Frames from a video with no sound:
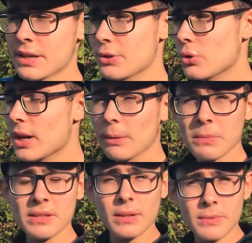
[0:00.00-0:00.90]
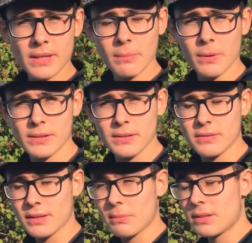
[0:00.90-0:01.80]
İkinci olarak misinamızdan
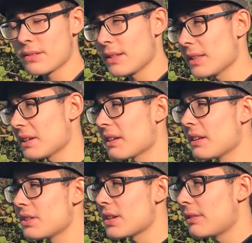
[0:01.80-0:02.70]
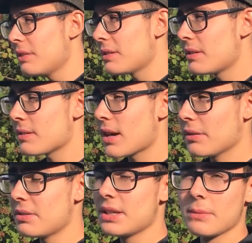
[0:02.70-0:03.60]
bahsettik. Misinayı ne kadar inceltirseniz
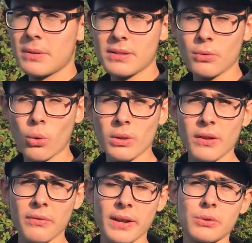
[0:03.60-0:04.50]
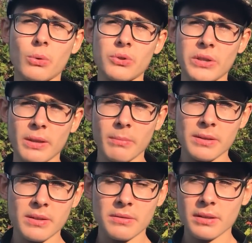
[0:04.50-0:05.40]
atış eriminizin o kadar fazla olacağından
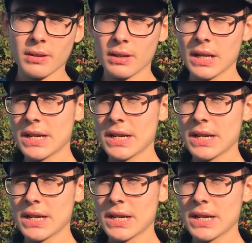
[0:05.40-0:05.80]
bahsettik.